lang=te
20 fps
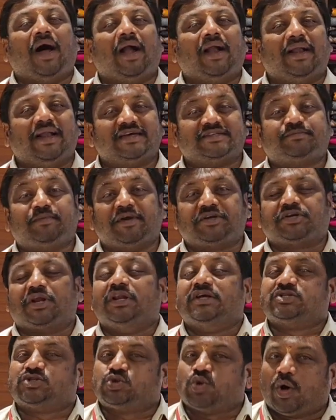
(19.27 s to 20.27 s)
అండ్
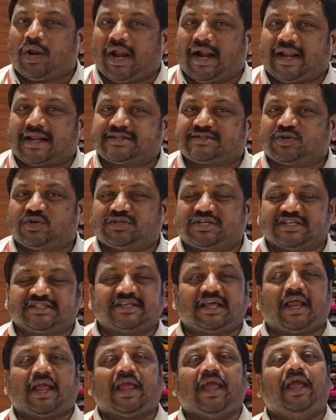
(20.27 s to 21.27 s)
ఎస్పెషల్లీ స్టోర్ అడ్రస్
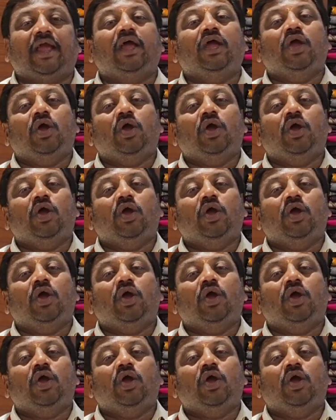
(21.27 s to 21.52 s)
వచ్చేసరికి